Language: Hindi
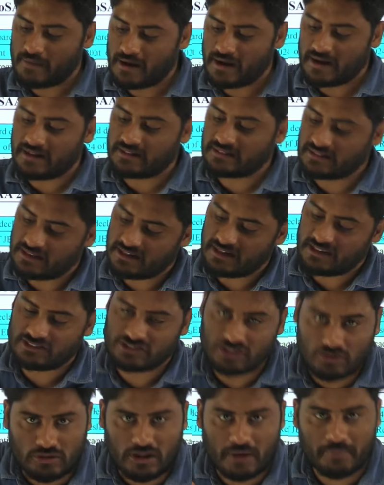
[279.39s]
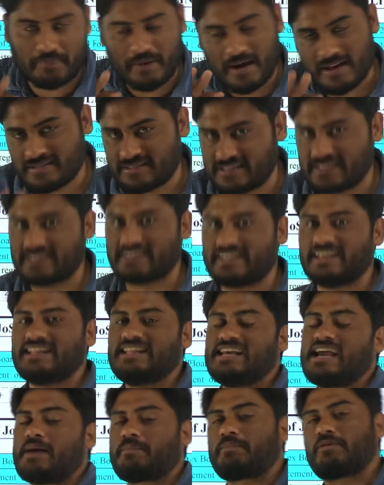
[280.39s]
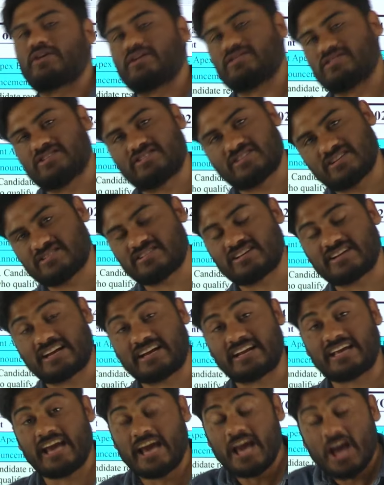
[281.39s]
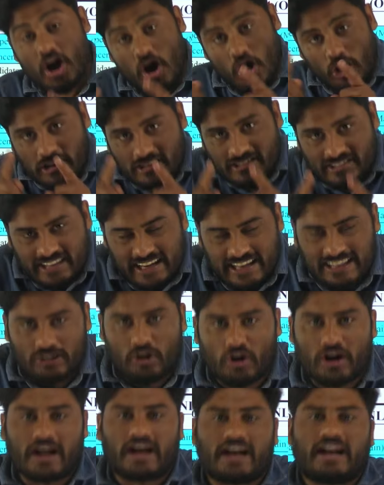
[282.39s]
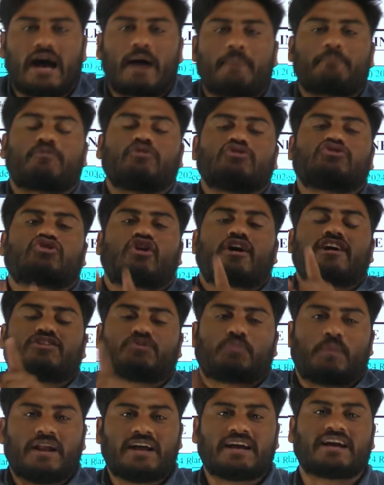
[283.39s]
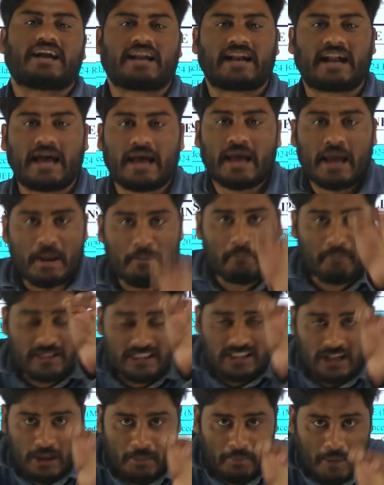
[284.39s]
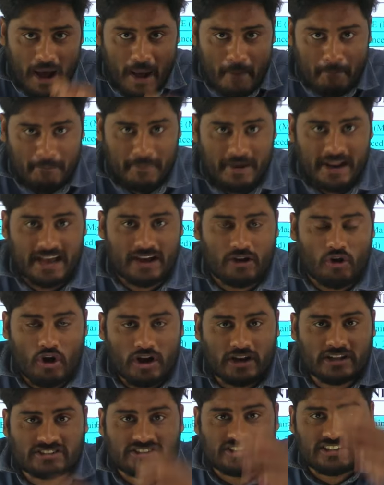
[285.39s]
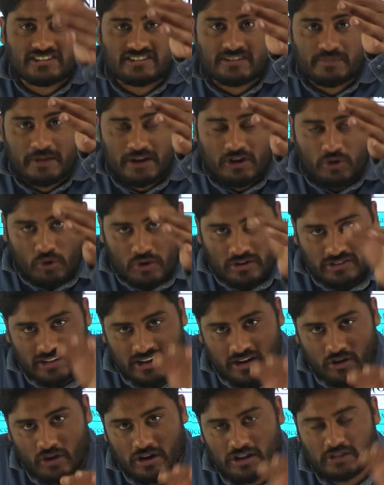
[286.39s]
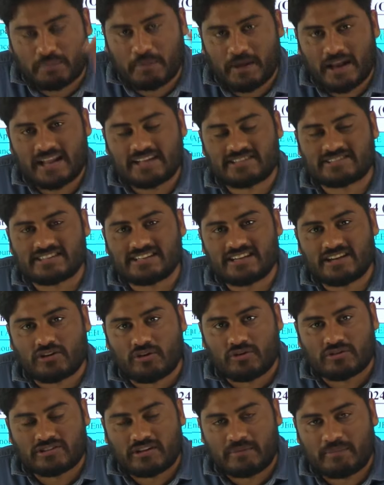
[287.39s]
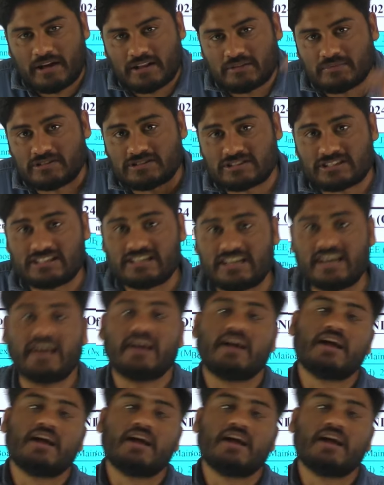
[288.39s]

12, 13, 14 पांच दिन दे दिए आपको रजिस्ट्रेशन करिए और इसी दौरान आपको चॉइस फिलिंग करना है मतलब अपने कॉलेजेस में कौन सा कॉलेज पहले चाहिए कौन सा बाद में चाहिए